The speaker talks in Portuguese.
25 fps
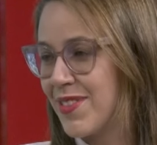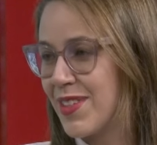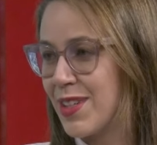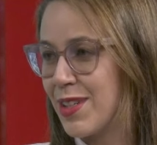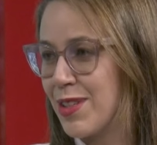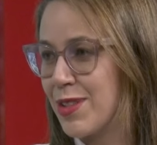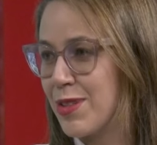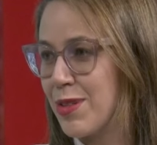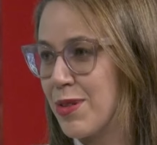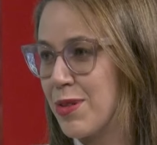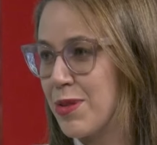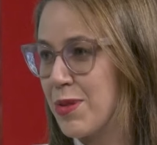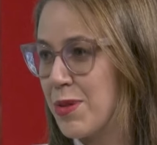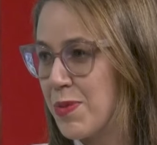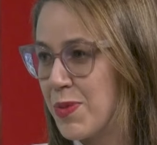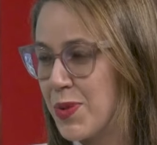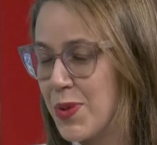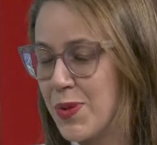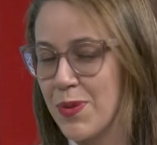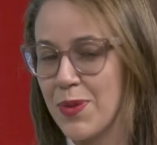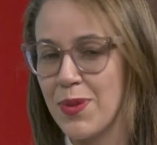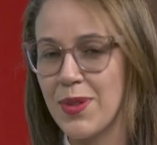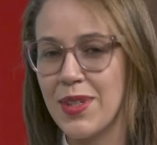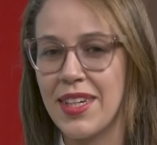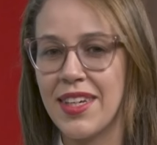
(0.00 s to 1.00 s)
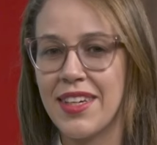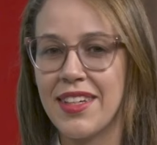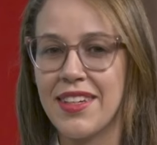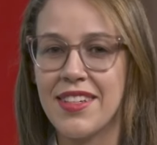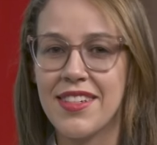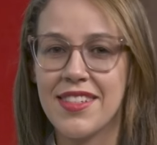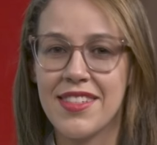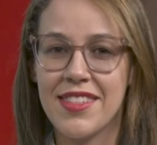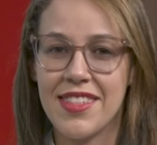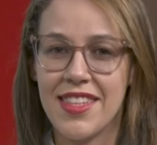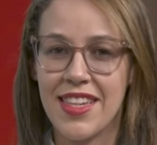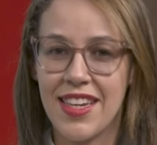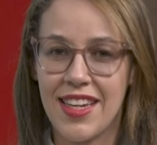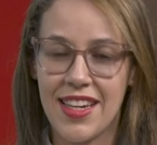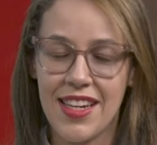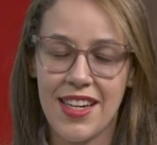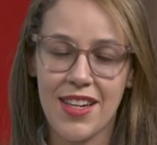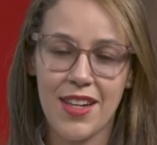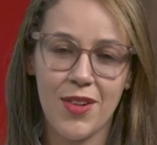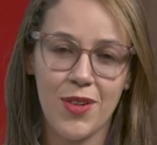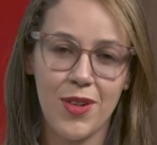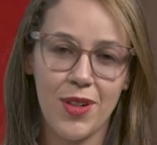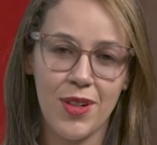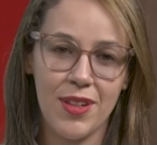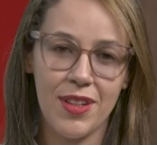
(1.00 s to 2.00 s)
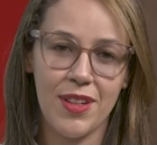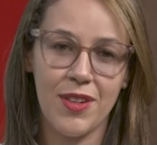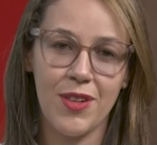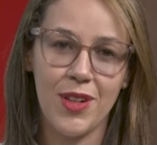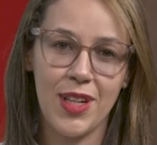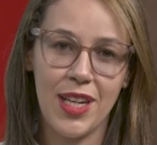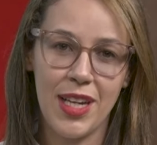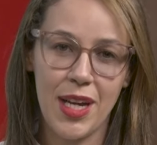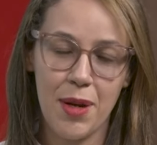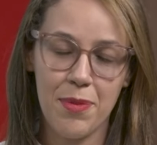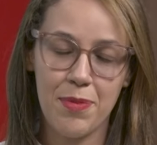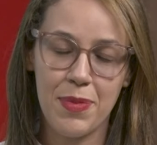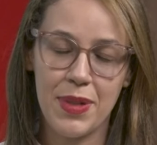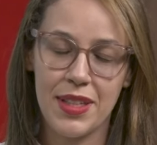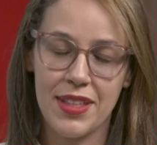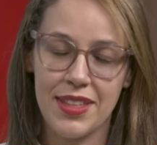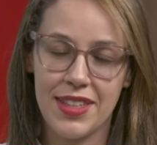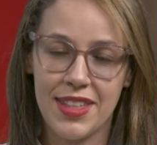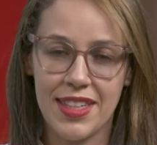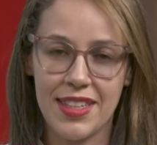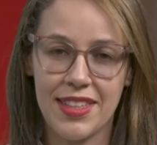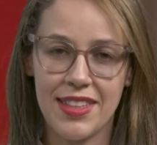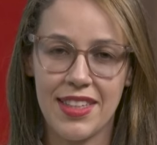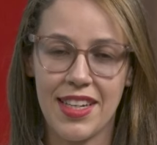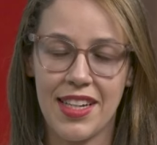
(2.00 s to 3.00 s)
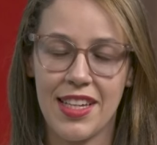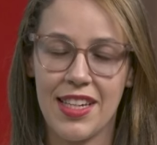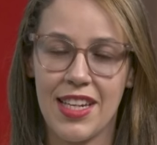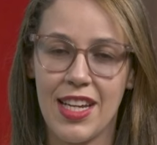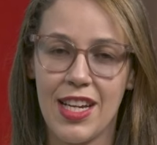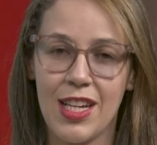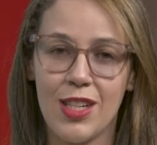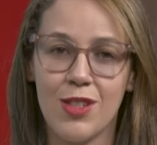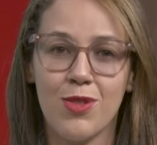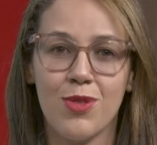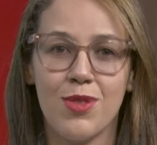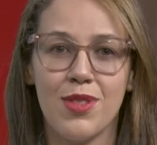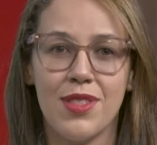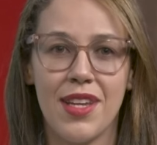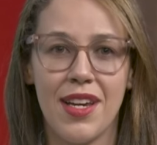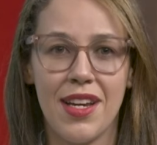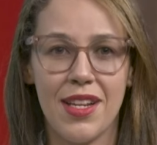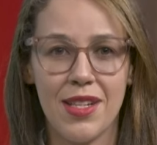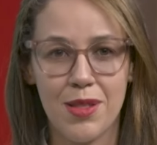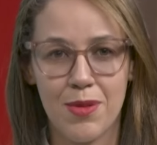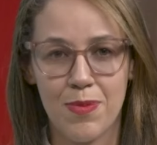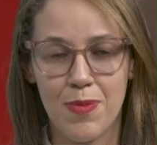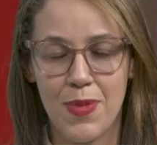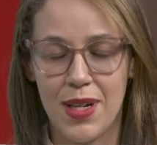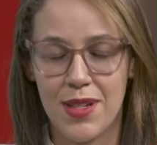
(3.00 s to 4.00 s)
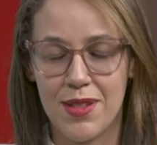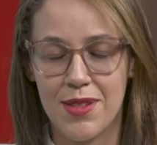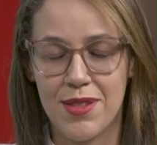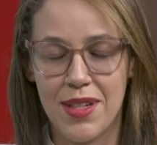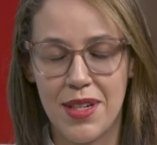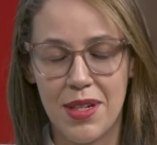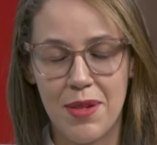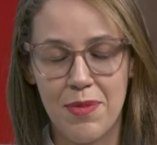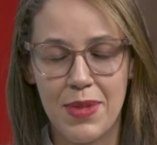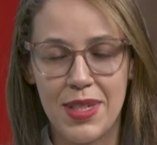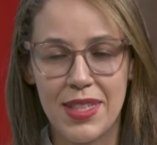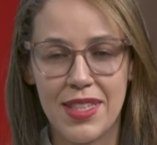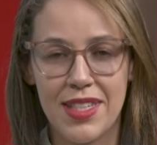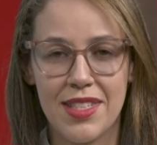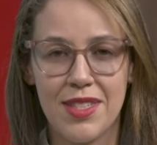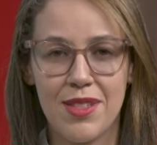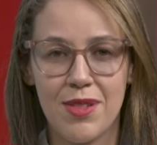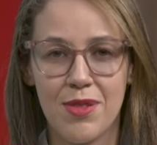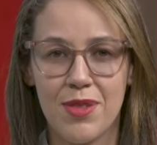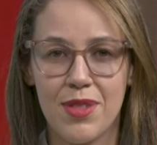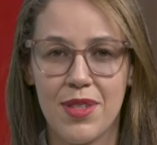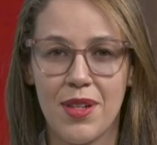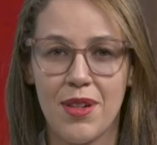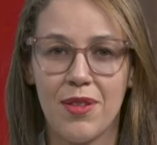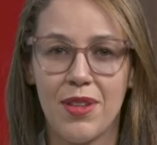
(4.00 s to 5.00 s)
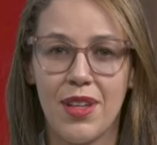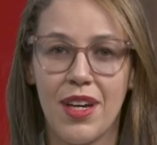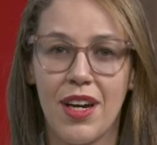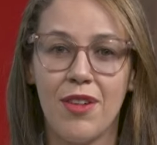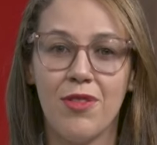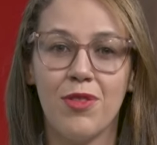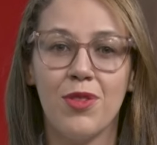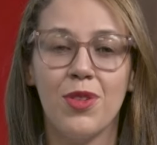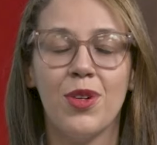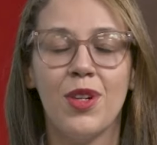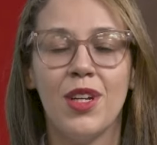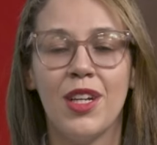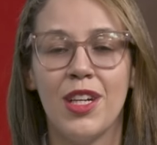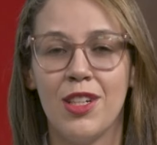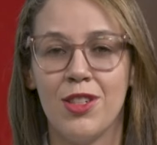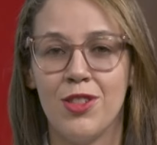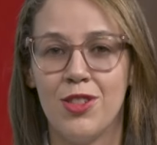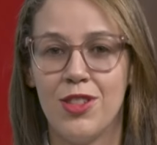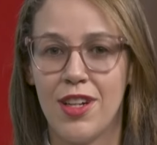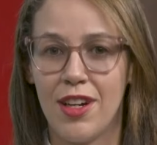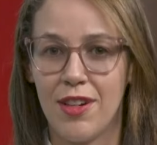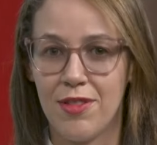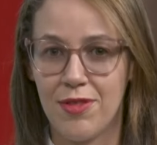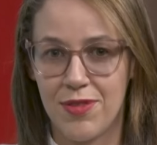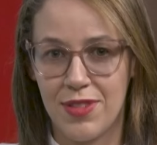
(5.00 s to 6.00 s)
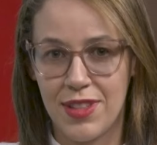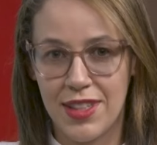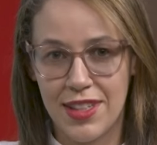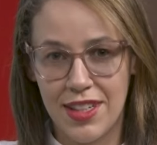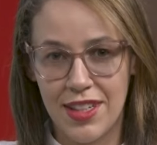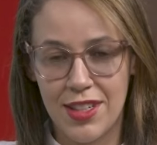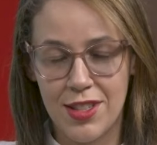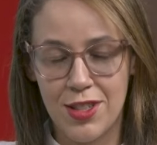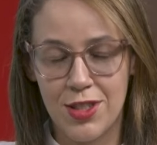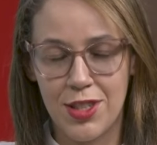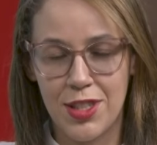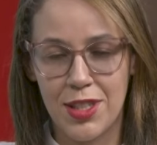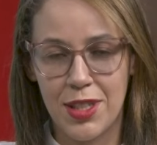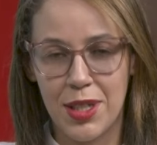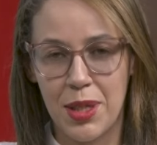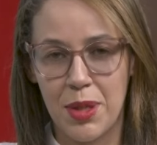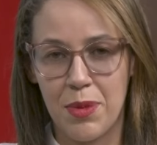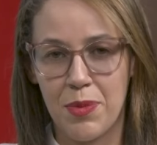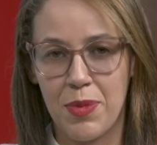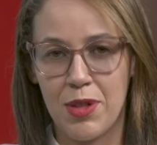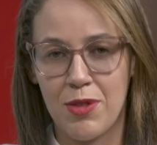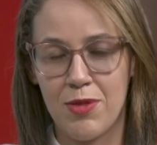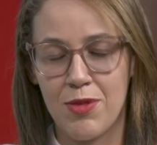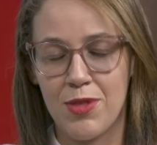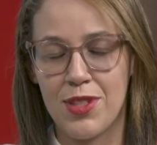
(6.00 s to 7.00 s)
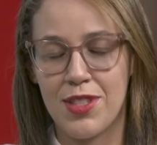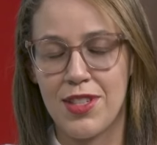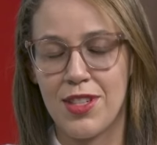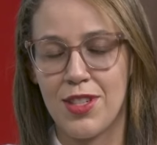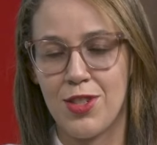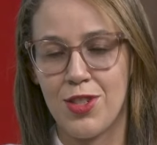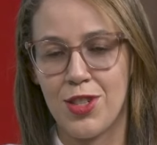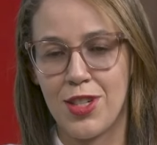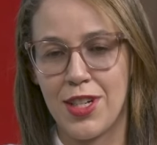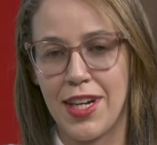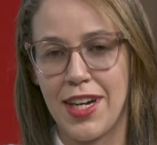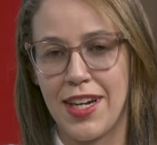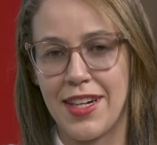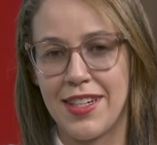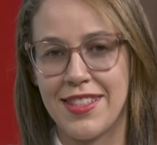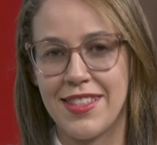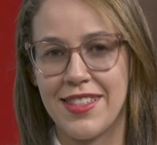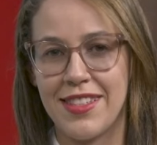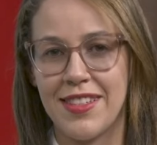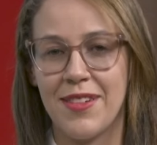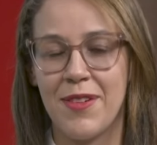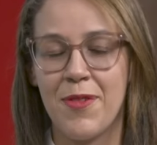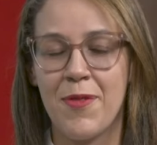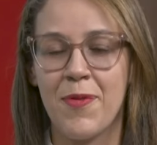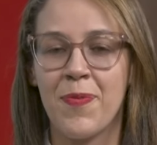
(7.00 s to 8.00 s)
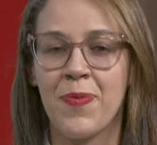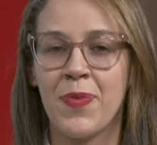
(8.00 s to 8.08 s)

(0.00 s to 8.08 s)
para todo mundo, quem quiser olhar na internet os 10 passos da alimentação saudável, já fica a dica aí para você de casa.